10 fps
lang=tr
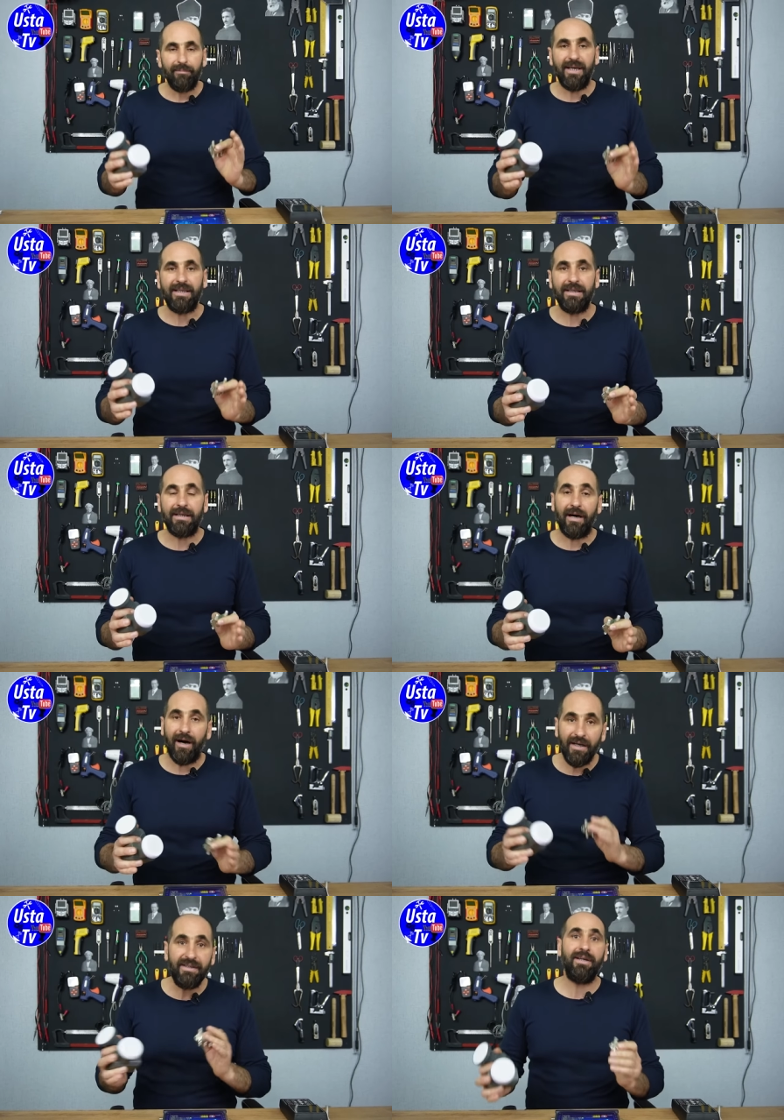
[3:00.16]
Peki
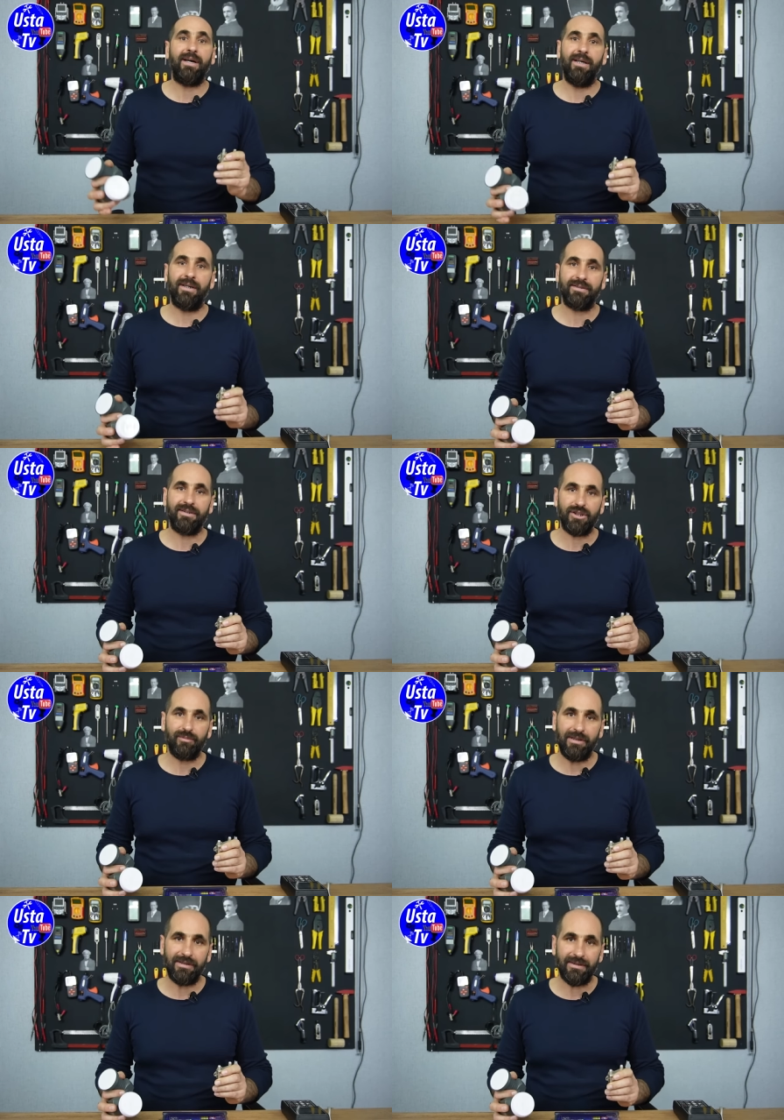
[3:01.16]
hangi ayarı
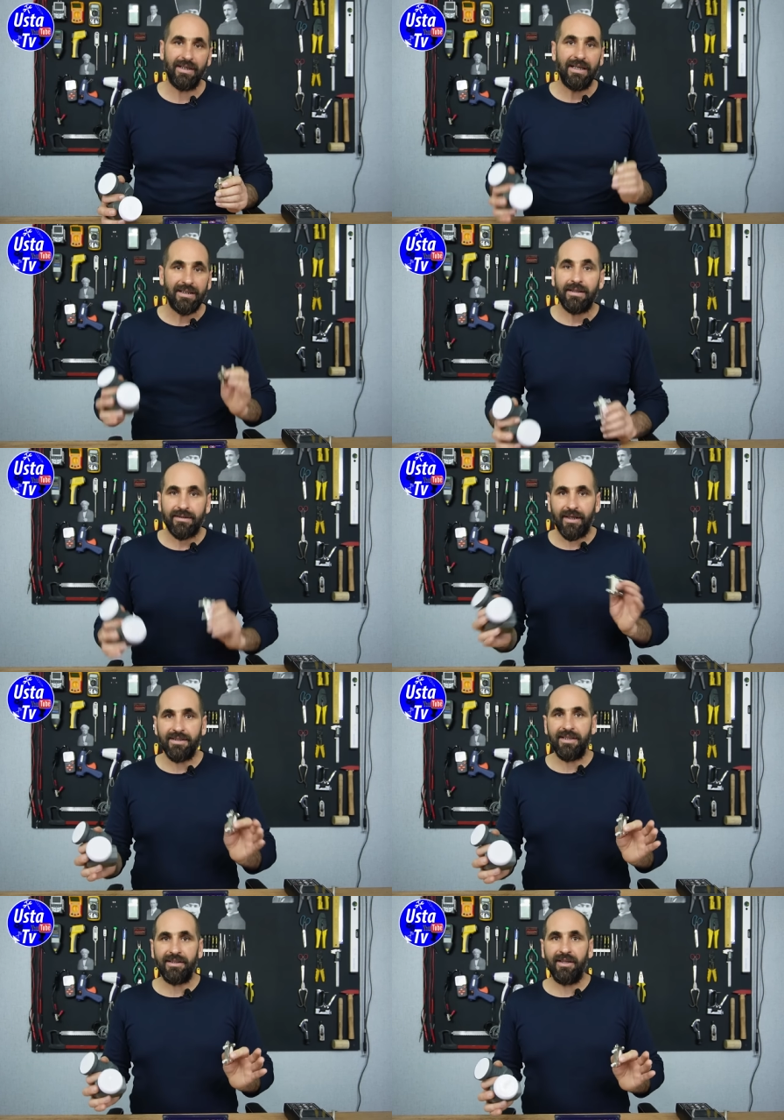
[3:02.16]
seçmeliyiz?
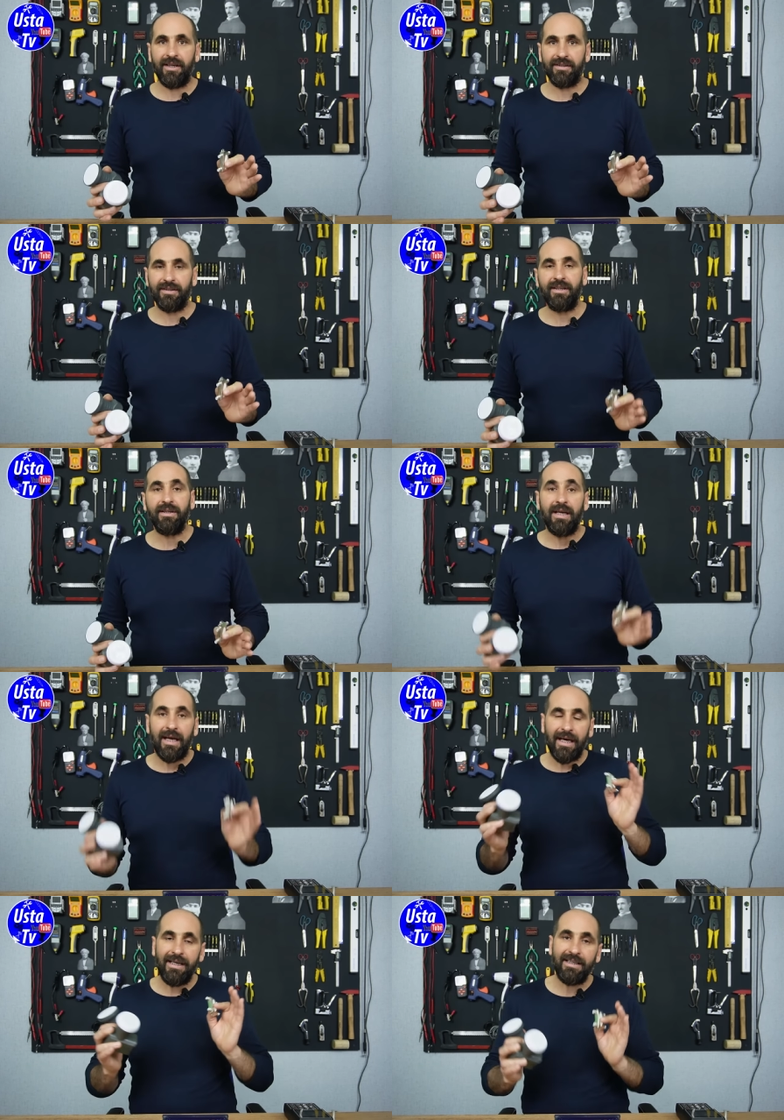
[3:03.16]
DISEC ayarından
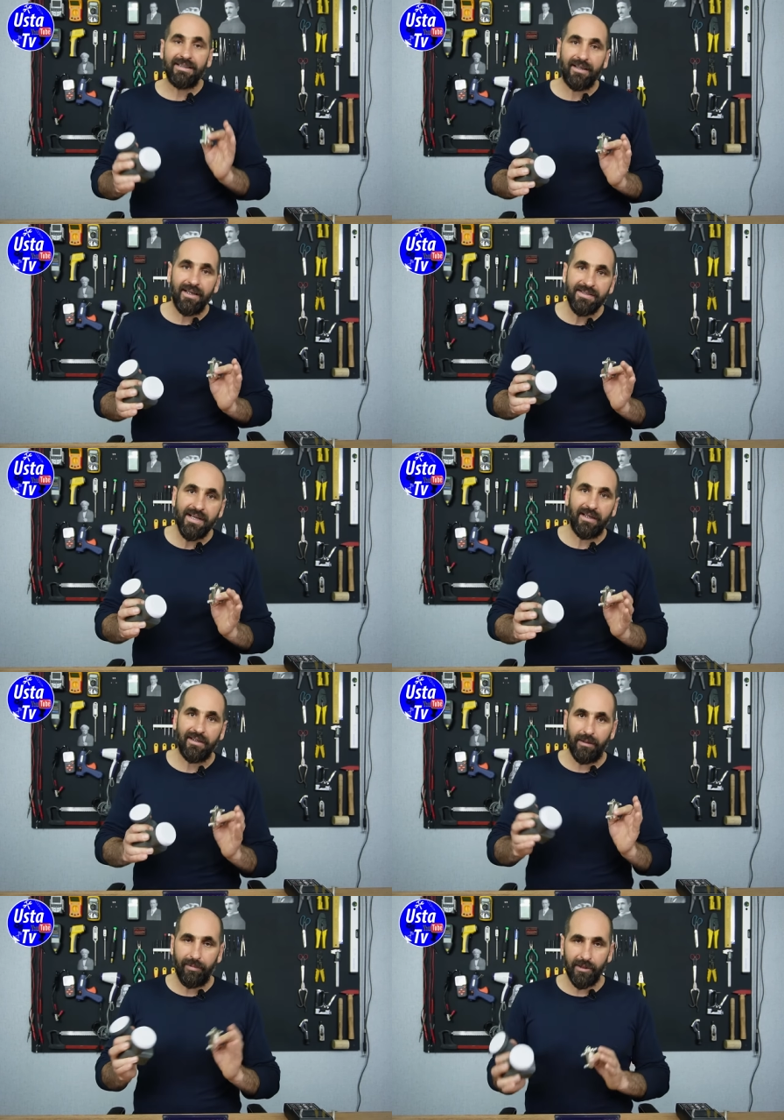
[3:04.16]
eğer DISEC
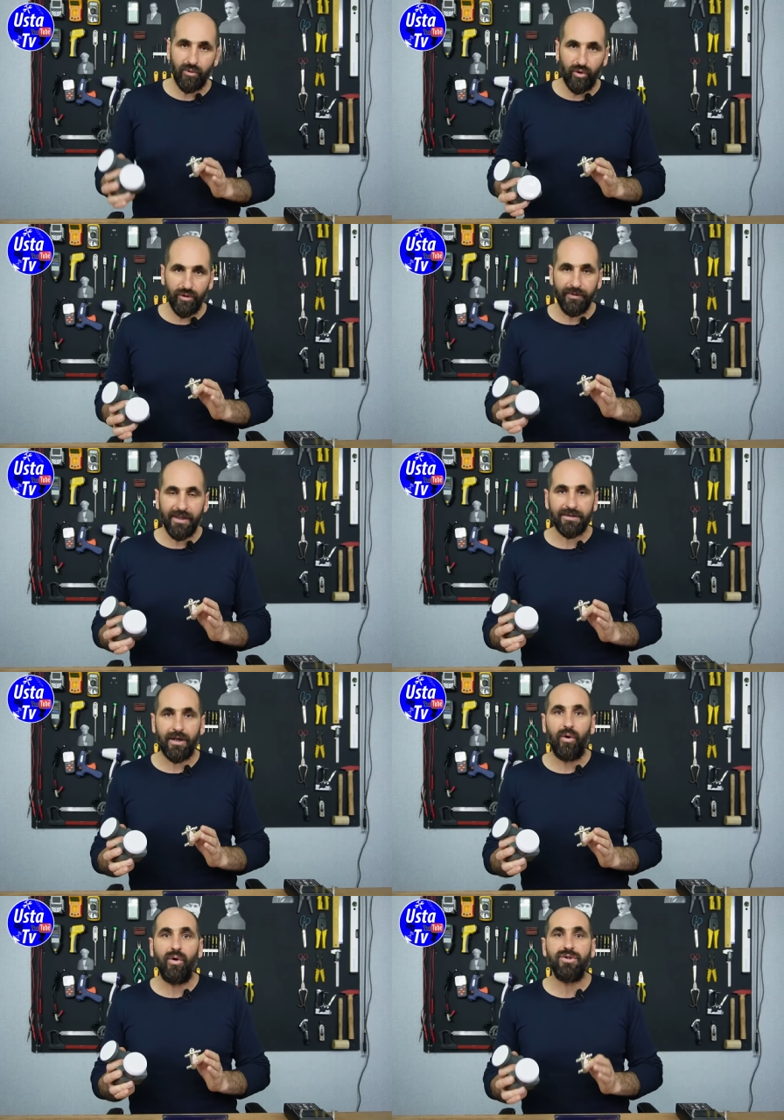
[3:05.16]
kapalı
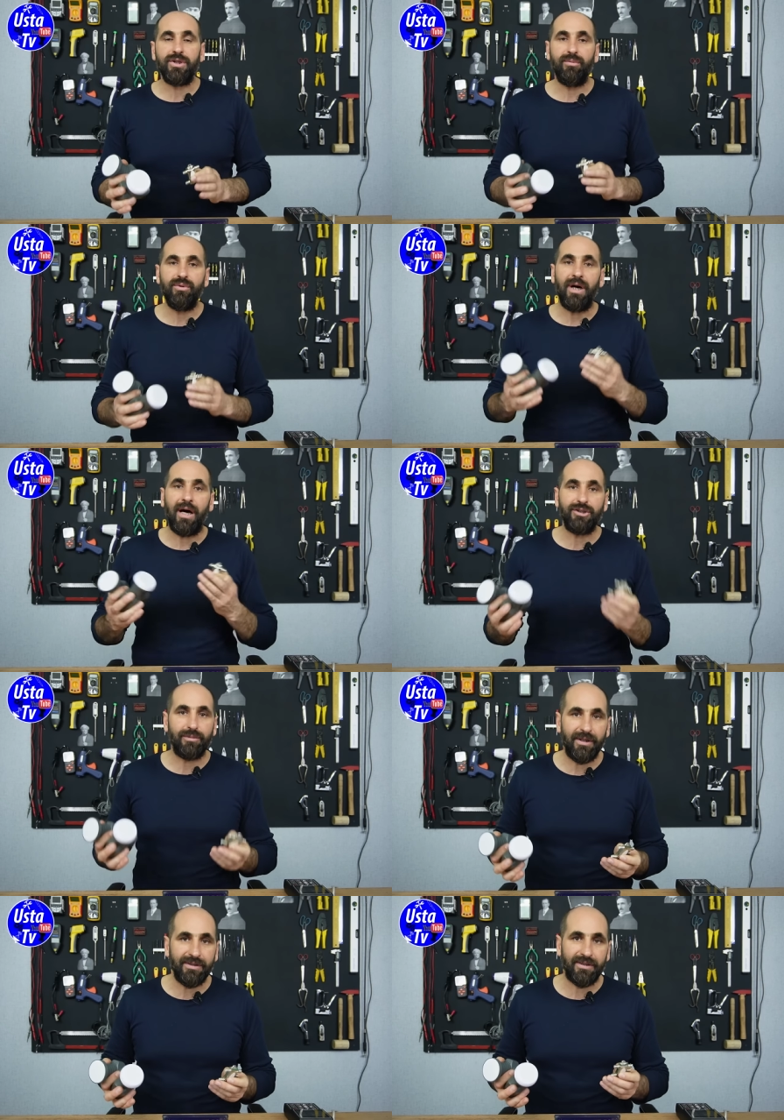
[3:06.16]
konumdaysa önce bunu
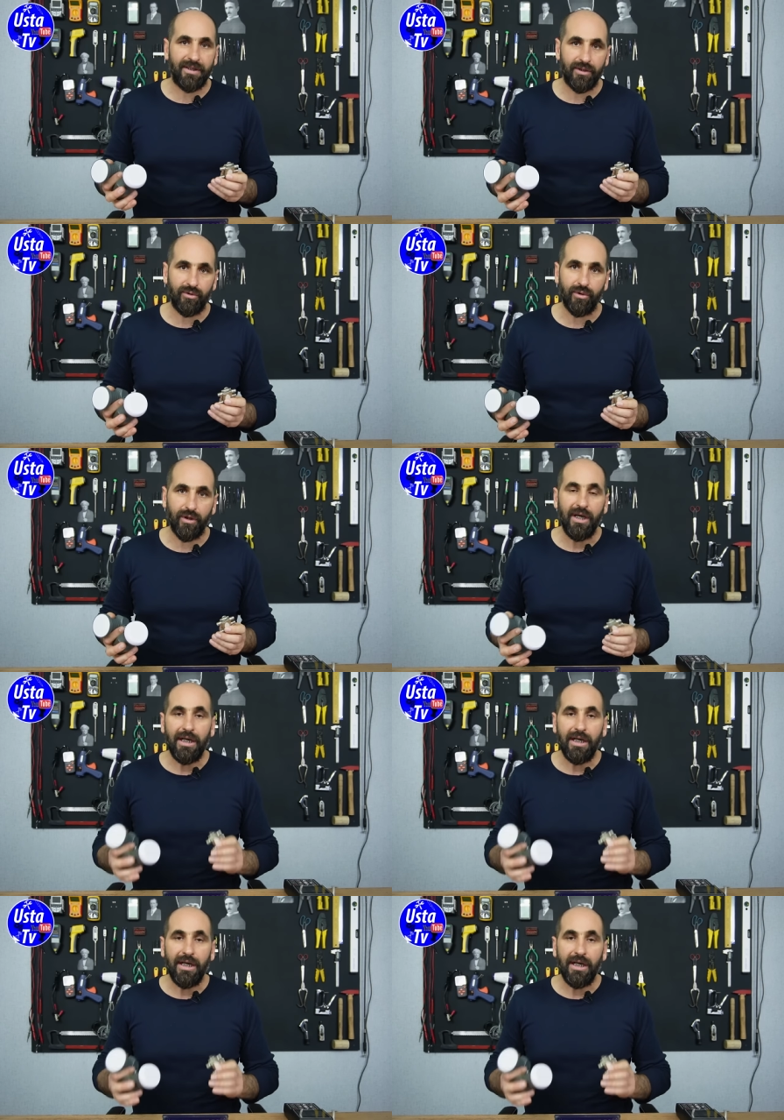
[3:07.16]
açmanız gerekiyor.